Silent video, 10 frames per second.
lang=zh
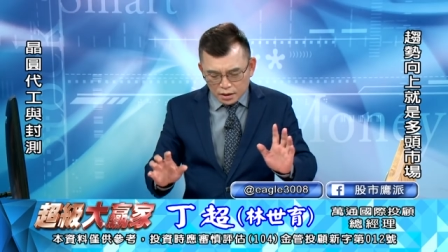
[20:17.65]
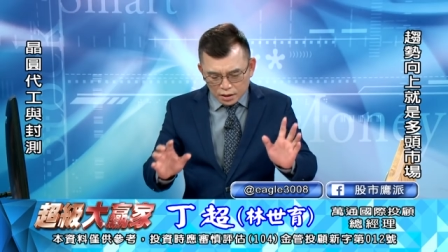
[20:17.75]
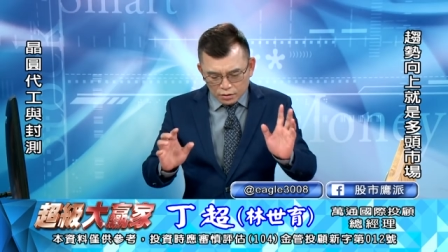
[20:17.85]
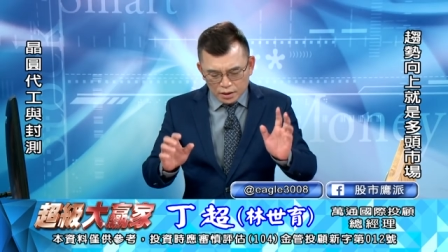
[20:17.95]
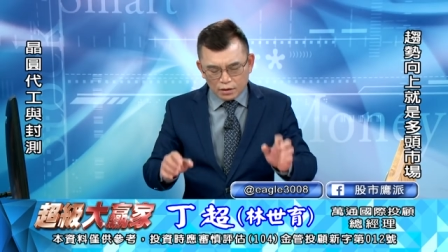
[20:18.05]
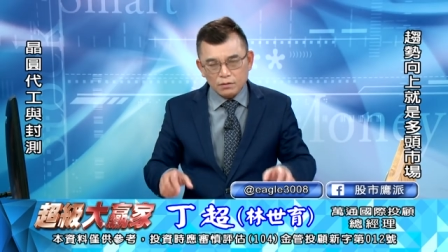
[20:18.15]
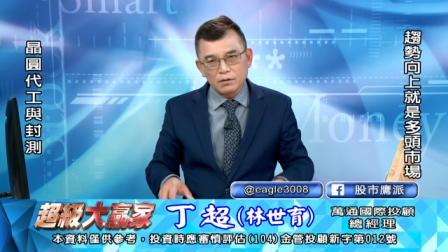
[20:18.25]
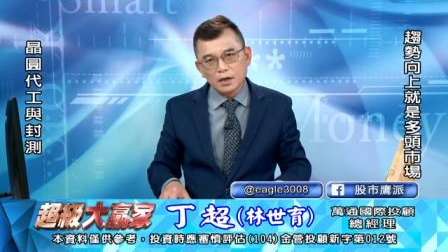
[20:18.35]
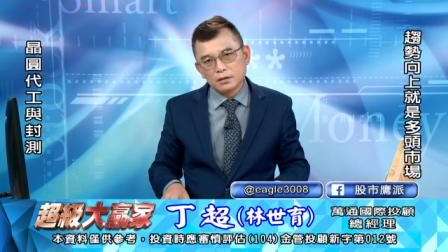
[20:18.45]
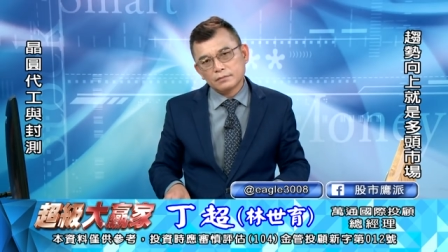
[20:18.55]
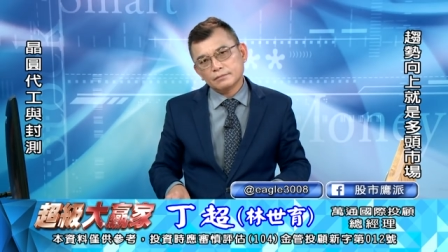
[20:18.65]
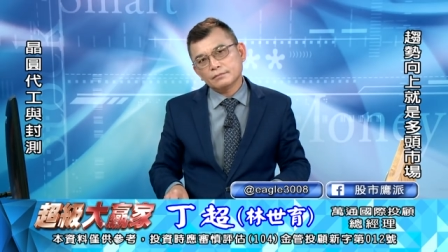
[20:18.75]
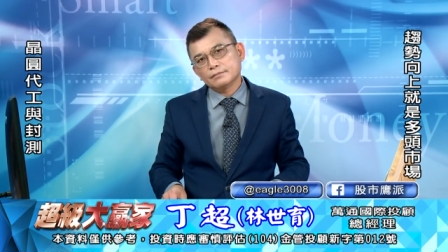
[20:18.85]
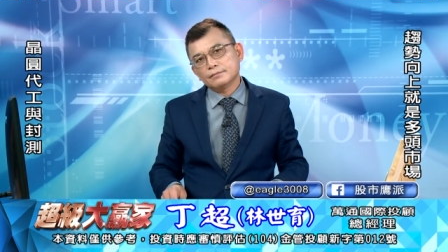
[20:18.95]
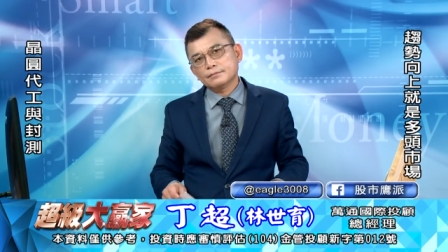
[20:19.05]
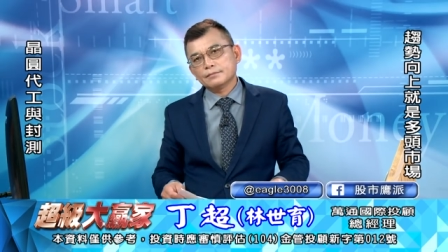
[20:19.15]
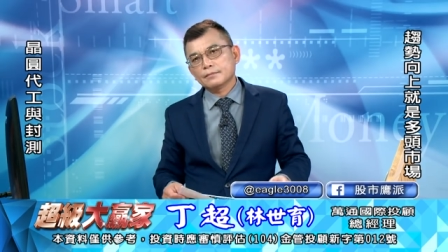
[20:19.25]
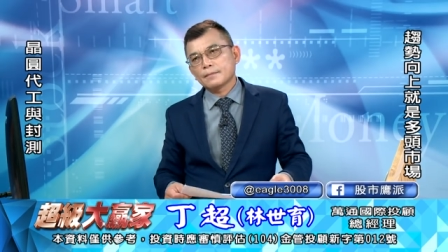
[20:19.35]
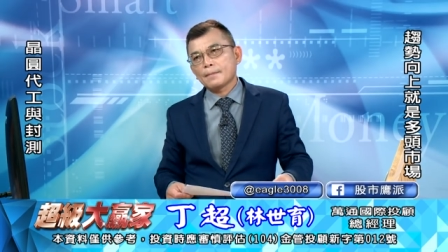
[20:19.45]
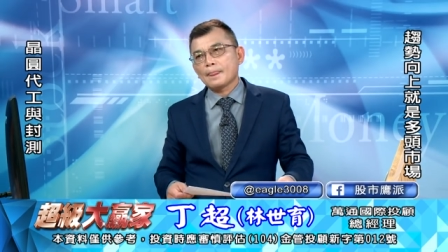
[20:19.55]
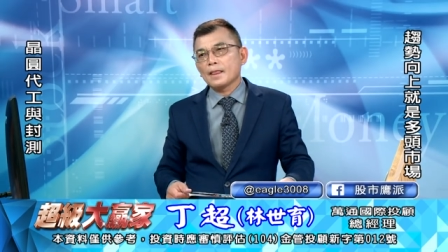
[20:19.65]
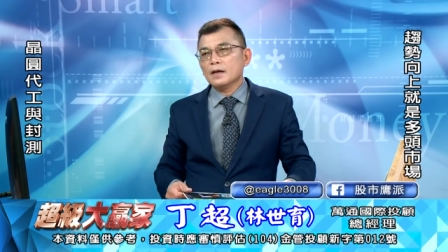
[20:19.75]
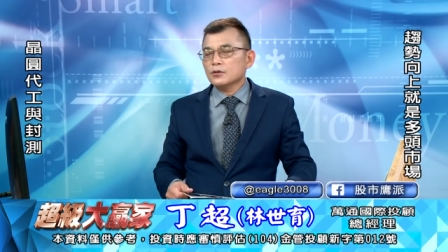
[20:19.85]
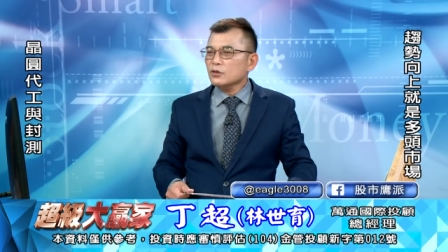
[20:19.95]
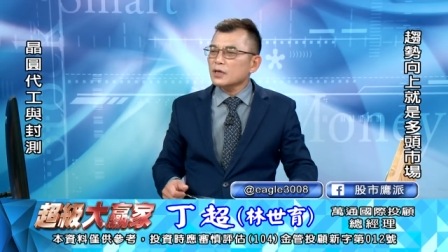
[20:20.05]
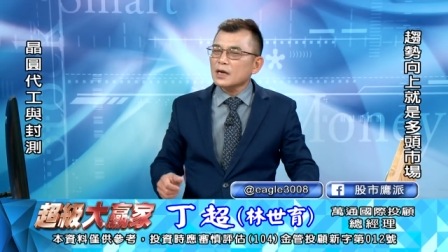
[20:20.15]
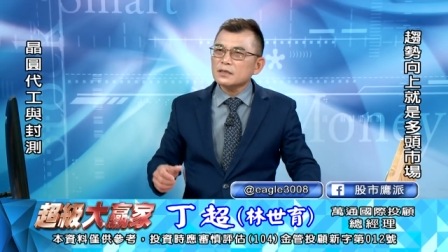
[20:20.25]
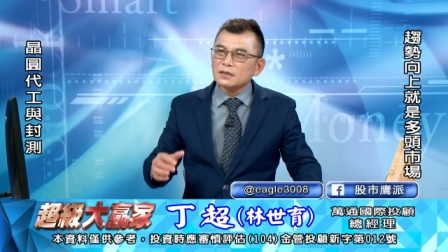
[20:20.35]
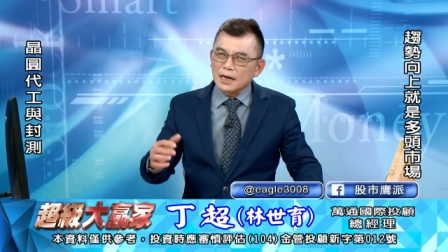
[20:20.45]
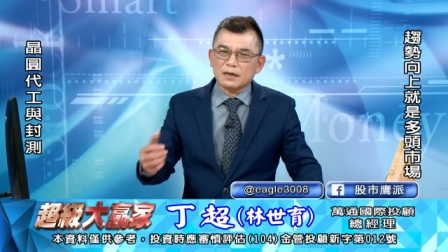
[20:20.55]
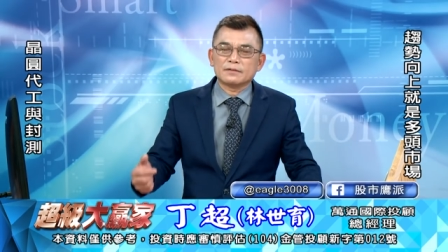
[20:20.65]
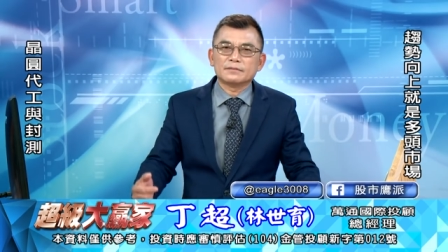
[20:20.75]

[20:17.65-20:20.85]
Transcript: 连线都讲过了，所以现在是涨。